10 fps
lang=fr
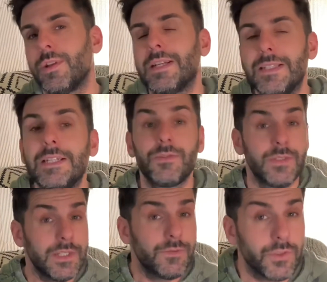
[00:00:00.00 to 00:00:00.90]
de l'année de
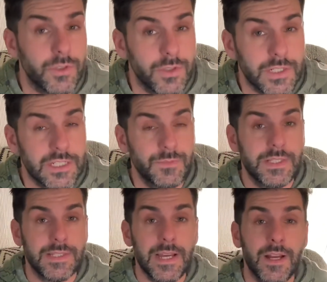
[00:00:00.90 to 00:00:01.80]
livres de coloriage
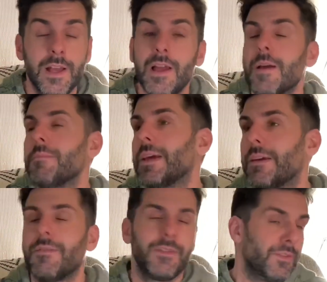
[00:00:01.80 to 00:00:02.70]
mystère,
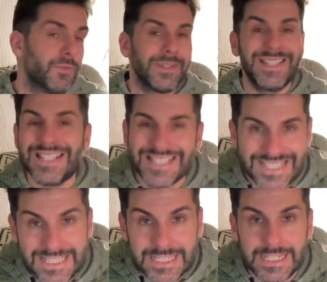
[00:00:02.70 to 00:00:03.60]
mais il faut dire ce
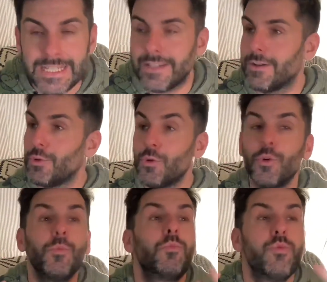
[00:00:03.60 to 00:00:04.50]
qui est
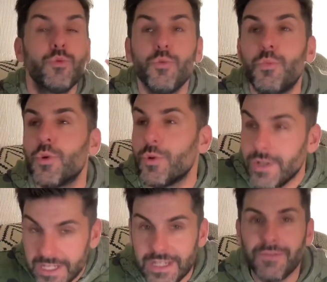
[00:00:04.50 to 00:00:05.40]
le plus beau
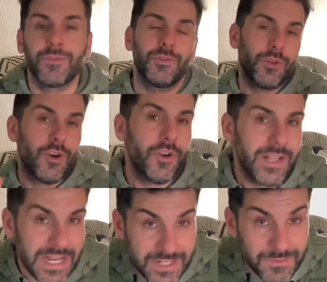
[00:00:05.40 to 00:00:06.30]
livre de
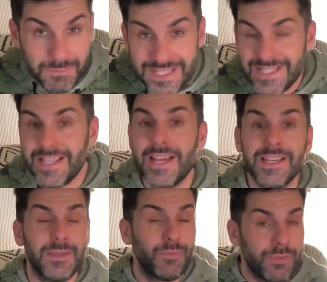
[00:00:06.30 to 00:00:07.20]
coloriage mystère
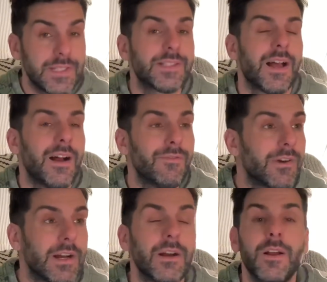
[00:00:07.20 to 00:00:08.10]
qui puisse
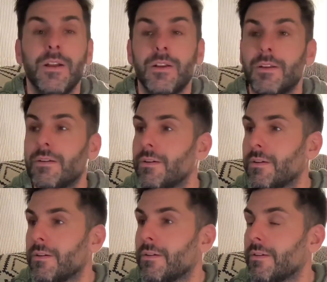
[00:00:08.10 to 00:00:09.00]
avoir
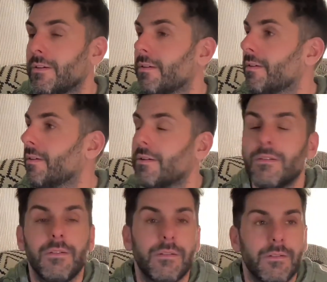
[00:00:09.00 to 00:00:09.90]
euh,
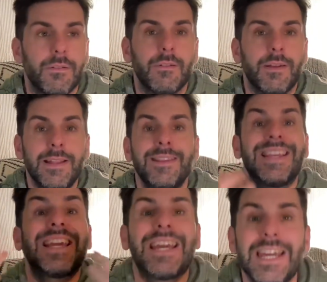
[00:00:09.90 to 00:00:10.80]
été
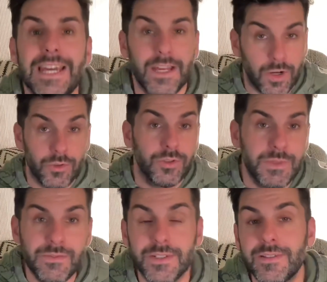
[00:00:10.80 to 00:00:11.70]
créé en
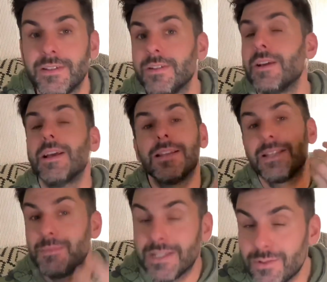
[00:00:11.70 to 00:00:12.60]
2021,
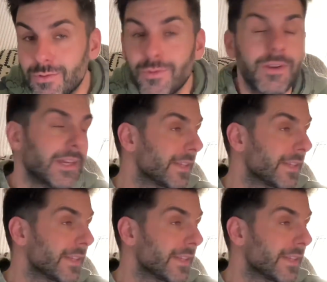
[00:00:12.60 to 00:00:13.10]
c'est bien sûr et